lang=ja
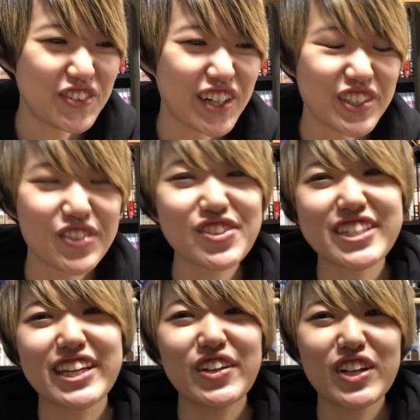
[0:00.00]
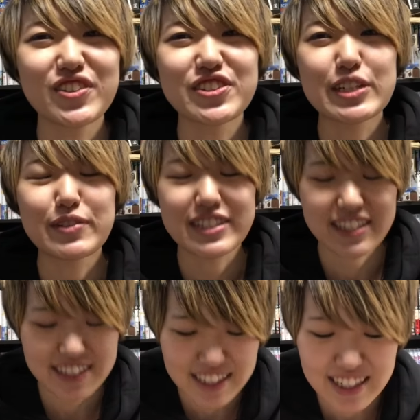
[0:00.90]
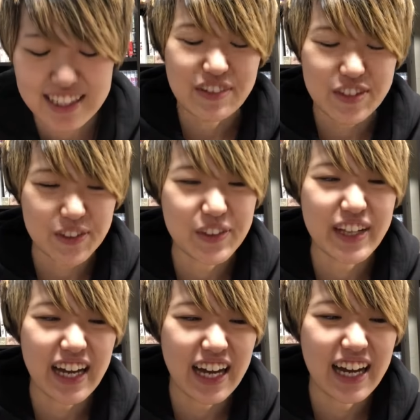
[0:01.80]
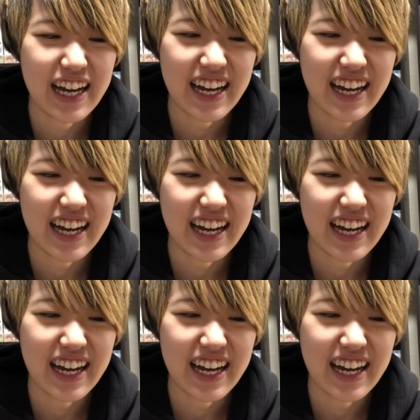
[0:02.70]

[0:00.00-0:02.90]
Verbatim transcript: 方ももしかしたらいるかもしれませんが、まあ、そんな